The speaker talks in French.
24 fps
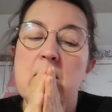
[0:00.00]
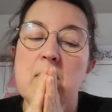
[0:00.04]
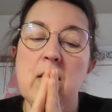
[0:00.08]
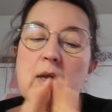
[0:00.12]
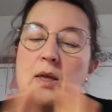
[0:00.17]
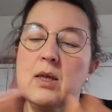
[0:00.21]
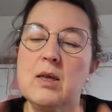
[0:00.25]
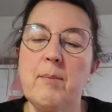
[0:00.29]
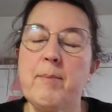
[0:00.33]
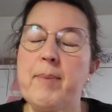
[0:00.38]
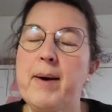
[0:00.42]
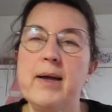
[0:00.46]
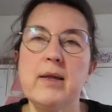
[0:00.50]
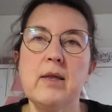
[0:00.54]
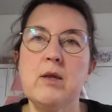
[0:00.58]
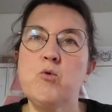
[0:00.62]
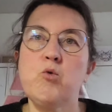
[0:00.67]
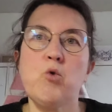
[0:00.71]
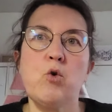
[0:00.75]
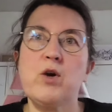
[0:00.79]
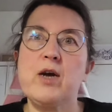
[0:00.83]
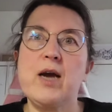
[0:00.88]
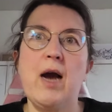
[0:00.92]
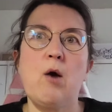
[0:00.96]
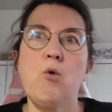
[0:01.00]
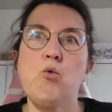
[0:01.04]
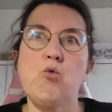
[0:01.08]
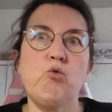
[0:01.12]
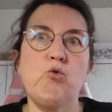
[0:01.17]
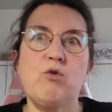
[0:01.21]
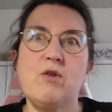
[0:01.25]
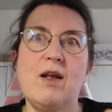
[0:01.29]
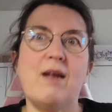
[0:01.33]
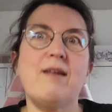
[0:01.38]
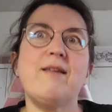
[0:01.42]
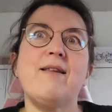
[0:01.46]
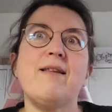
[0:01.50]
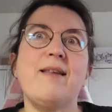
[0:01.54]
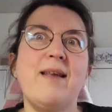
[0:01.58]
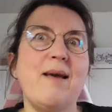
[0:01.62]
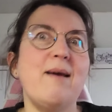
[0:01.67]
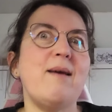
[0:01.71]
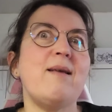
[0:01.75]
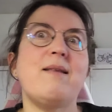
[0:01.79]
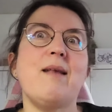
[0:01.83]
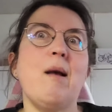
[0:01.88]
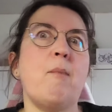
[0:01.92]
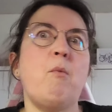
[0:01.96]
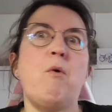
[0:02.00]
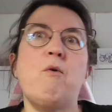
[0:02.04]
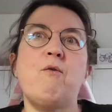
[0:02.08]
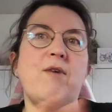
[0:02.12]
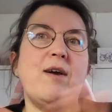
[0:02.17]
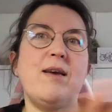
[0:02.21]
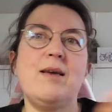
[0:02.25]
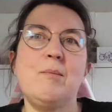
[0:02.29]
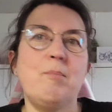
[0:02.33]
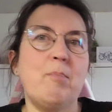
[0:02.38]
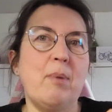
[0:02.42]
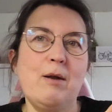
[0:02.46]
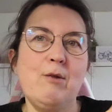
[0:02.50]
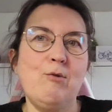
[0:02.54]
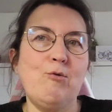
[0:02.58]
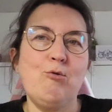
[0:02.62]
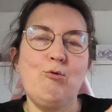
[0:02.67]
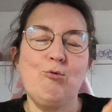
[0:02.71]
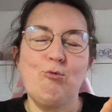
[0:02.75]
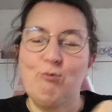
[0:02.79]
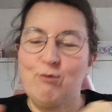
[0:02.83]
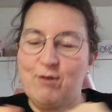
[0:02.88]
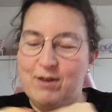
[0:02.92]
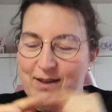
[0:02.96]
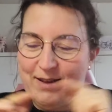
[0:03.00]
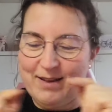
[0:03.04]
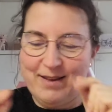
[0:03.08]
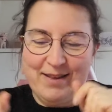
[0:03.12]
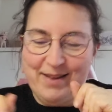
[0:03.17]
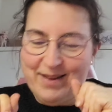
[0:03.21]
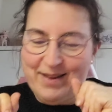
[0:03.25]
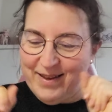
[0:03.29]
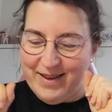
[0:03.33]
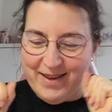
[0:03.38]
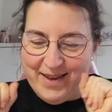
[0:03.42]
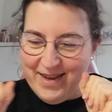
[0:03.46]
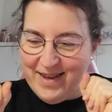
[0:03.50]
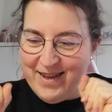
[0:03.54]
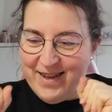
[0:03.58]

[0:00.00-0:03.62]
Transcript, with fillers: ça c'est pas du au cas où, ça c'est ça m'envahit pas du tout, ça c'est